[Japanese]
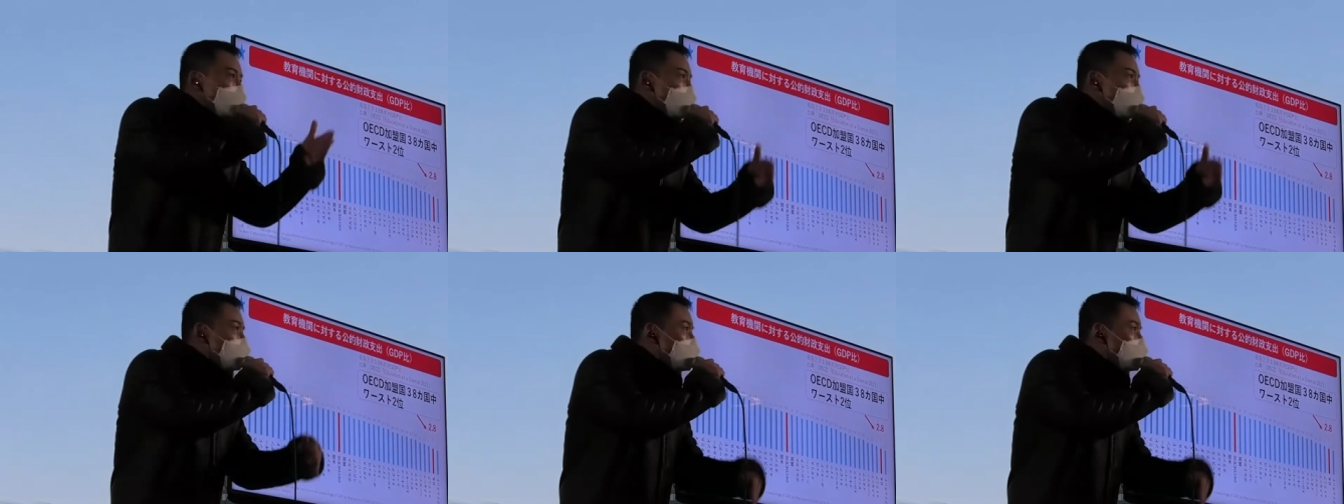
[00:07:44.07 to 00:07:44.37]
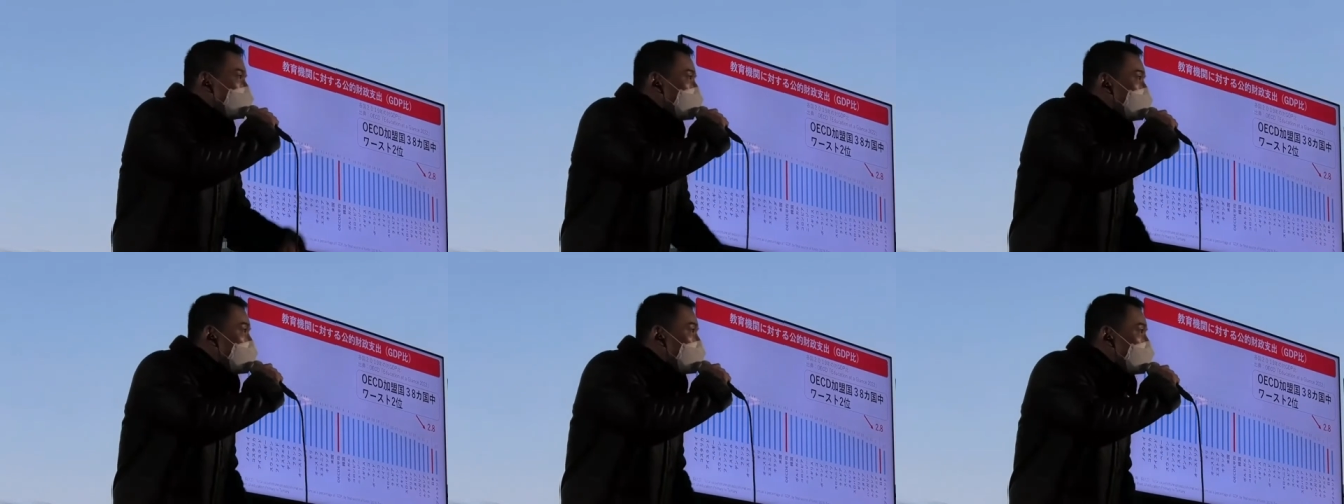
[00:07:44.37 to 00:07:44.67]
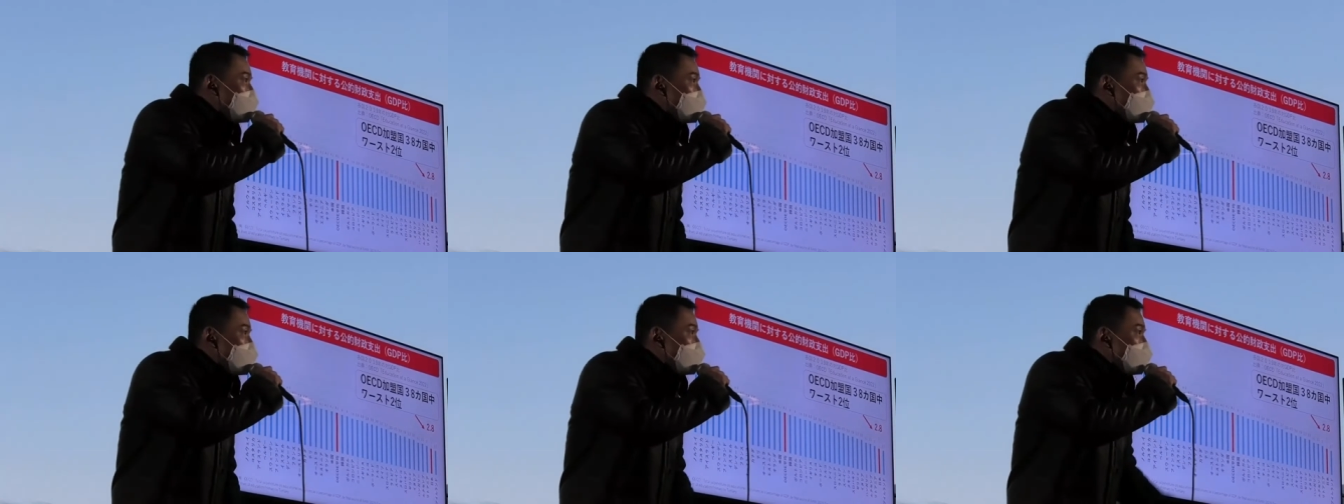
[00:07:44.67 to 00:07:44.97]
その状
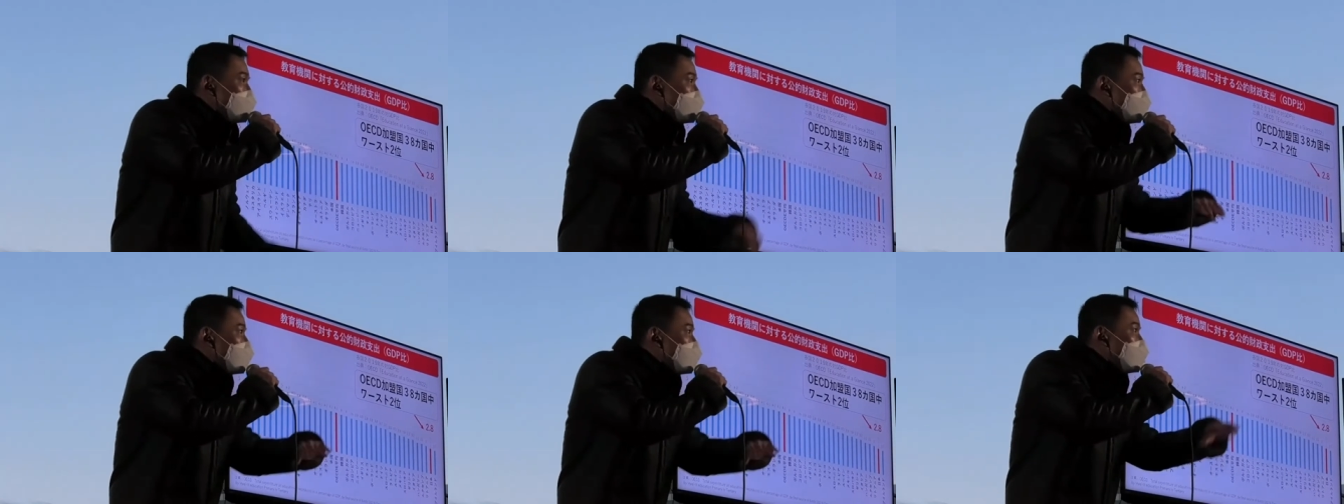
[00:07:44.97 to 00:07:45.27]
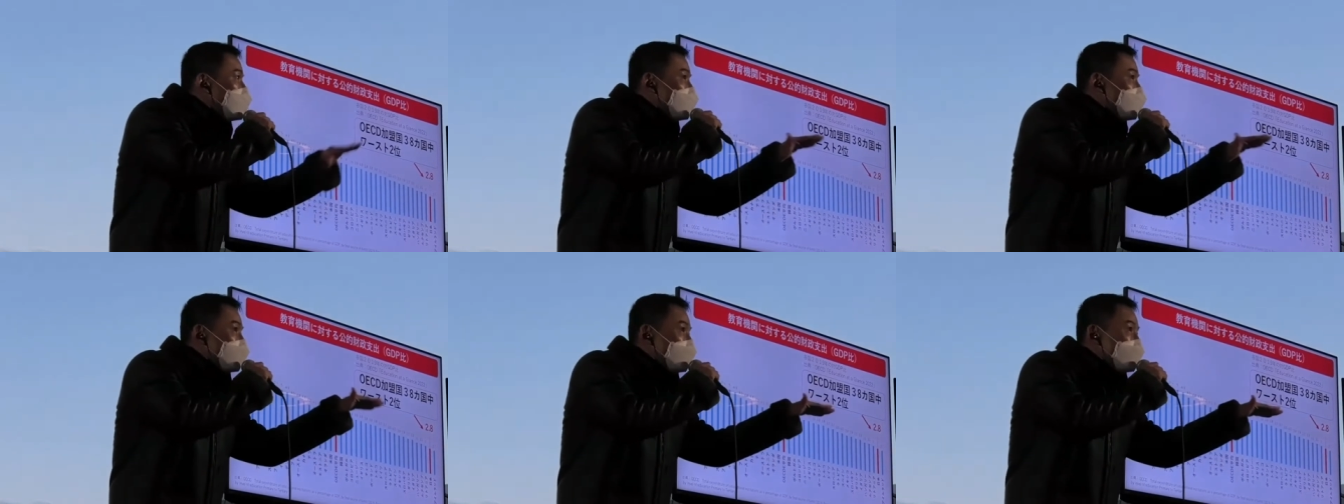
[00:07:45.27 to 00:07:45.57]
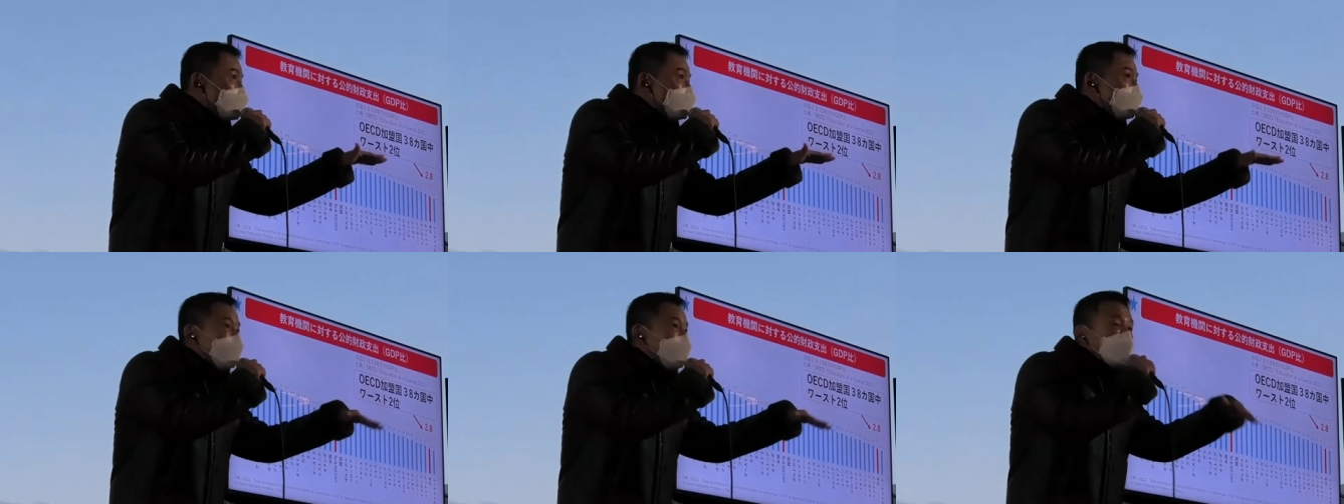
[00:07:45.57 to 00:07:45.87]
況を鑑みた場合
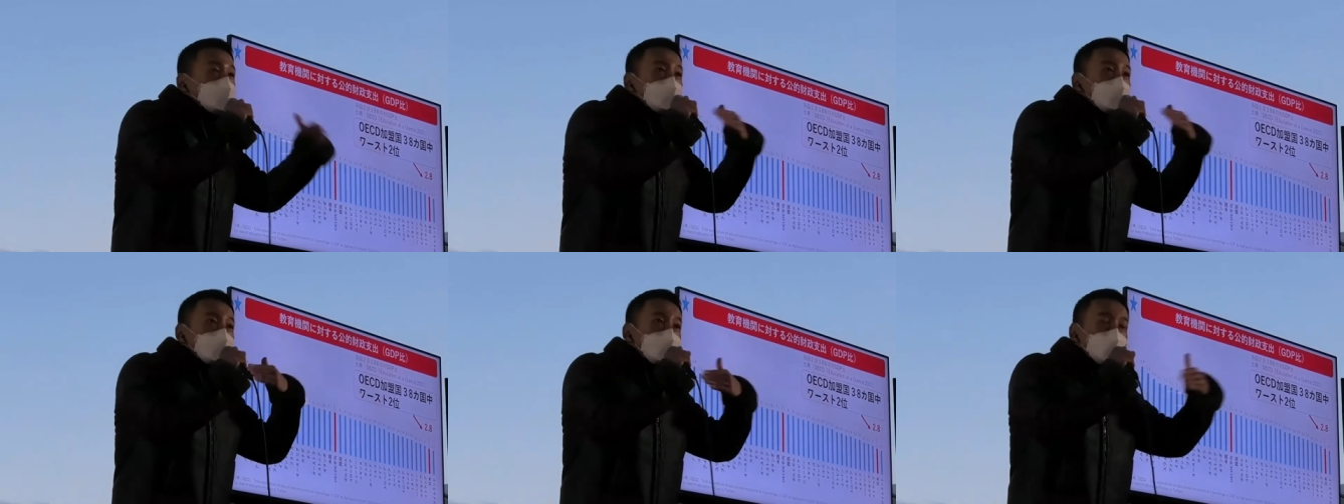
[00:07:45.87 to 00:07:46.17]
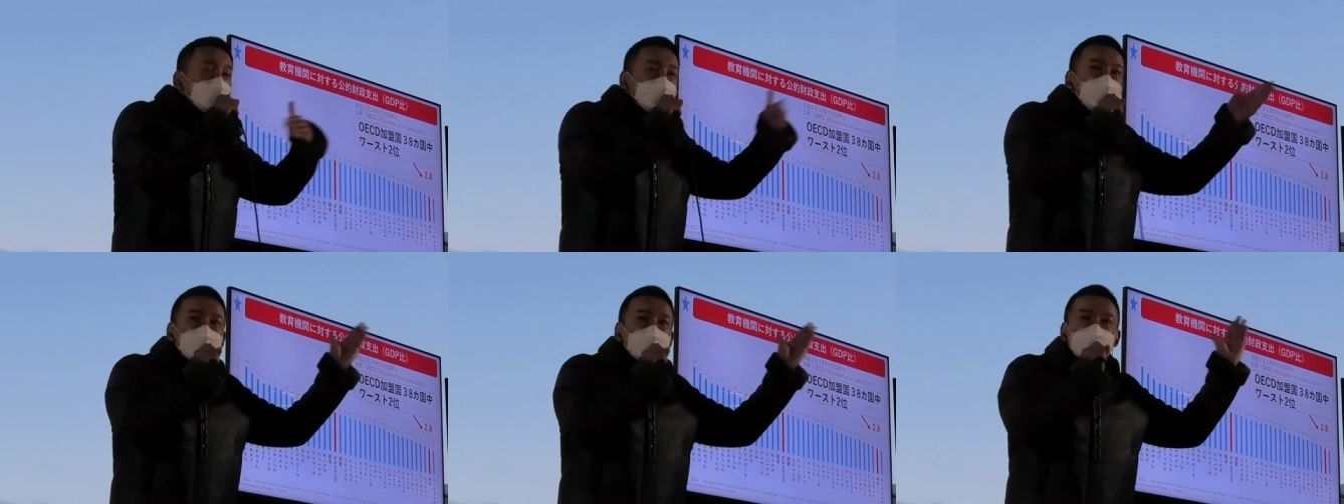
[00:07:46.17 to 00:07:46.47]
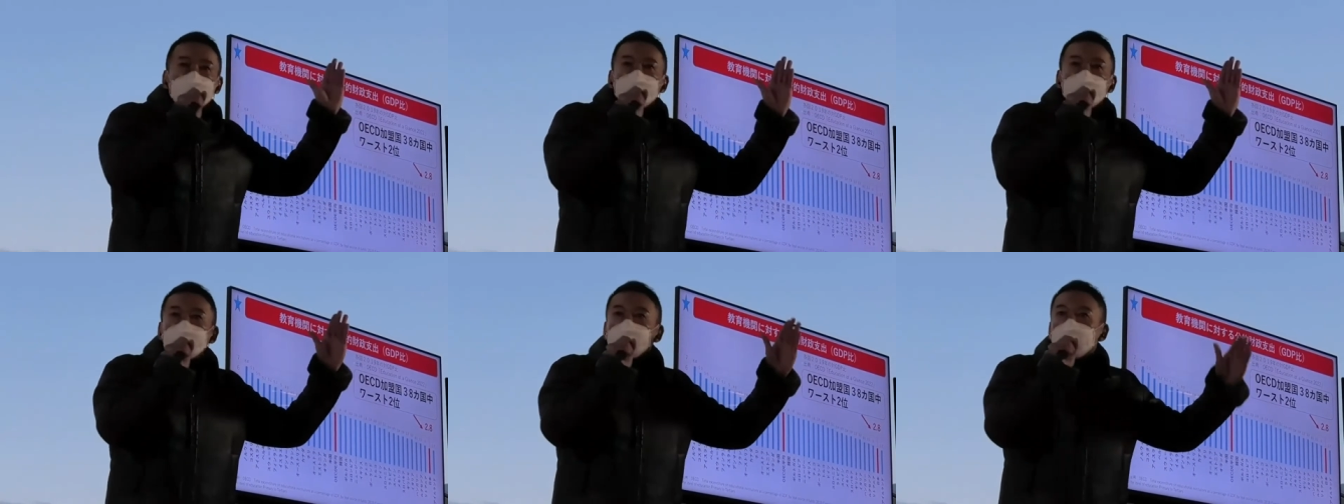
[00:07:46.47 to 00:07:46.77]
に、奨学金
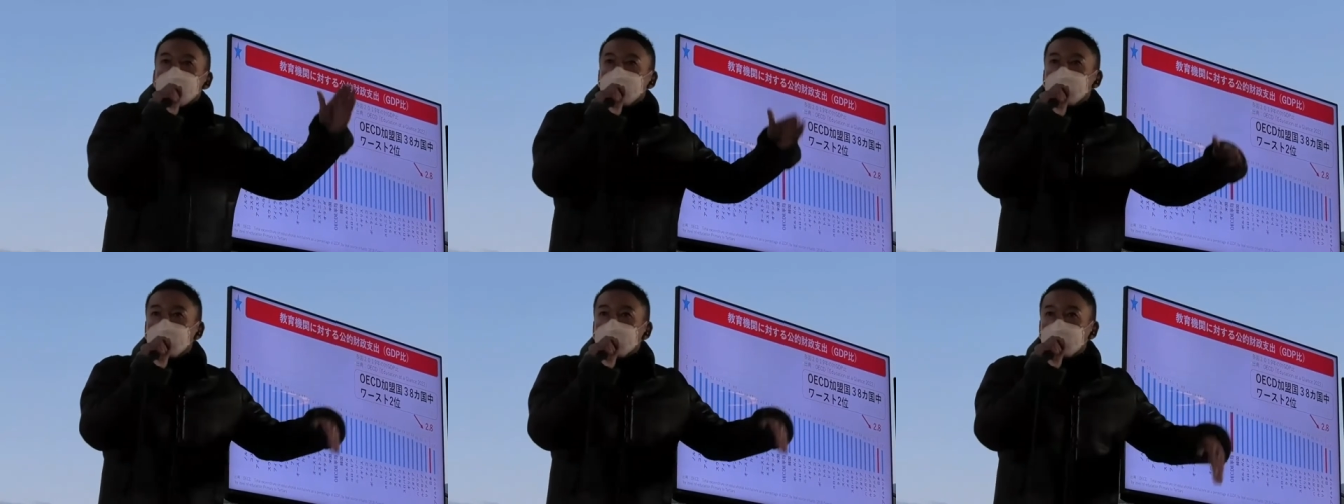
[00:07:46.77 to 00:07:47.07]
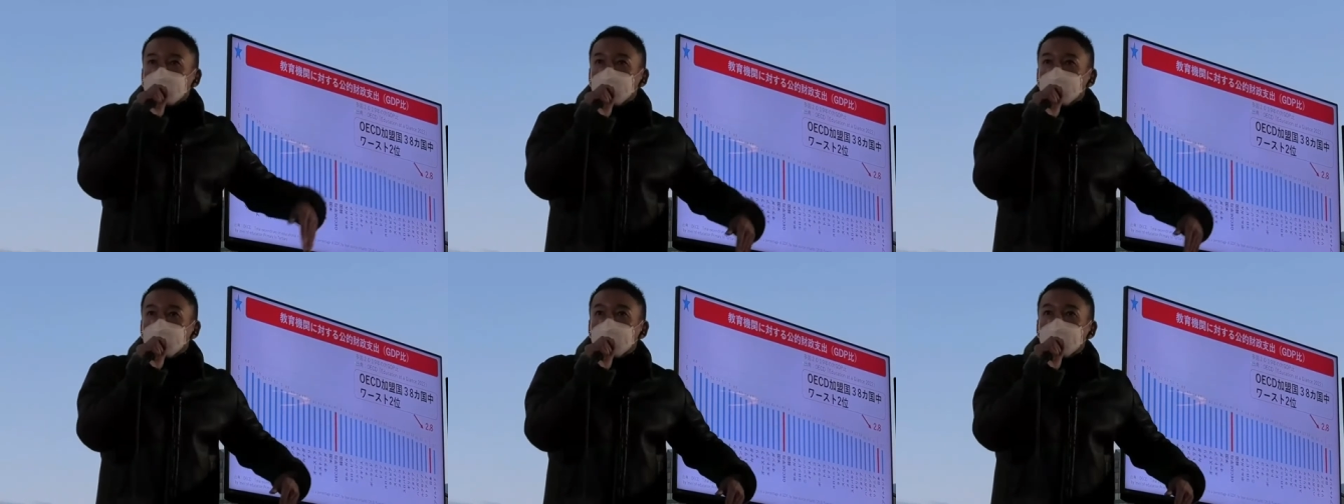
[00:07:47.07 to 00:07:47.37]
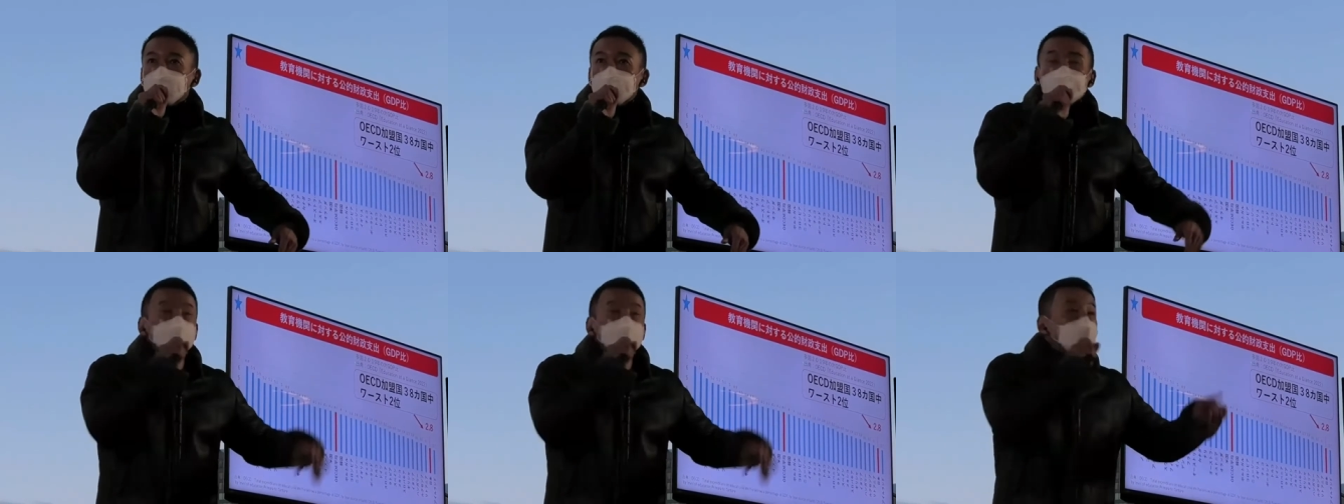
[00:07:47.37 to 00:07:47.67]
なんてこと絶対やっちゃい
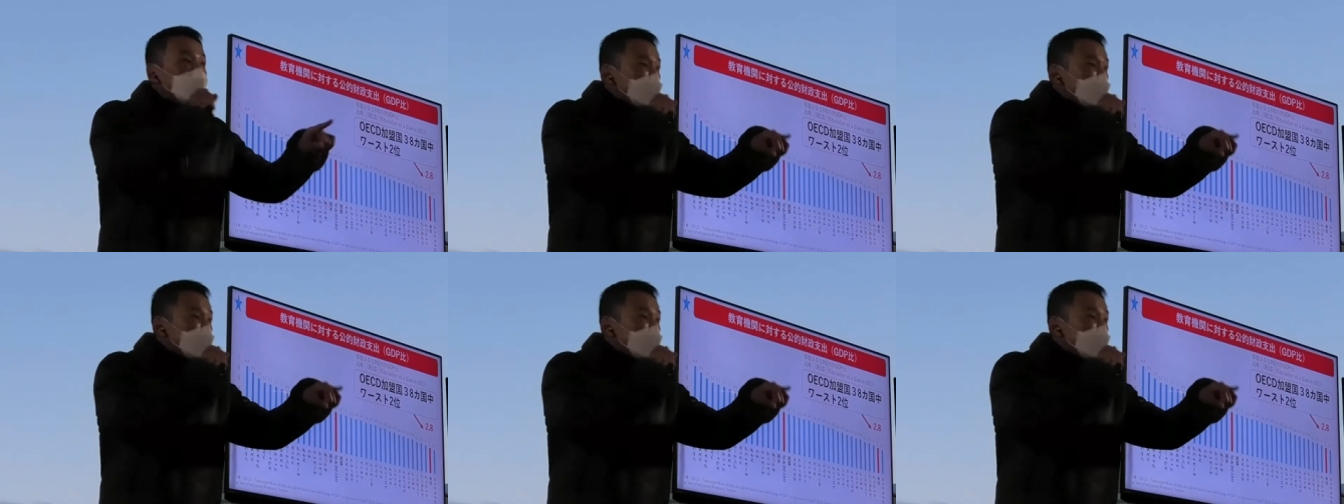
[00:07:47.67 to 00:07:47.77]
けない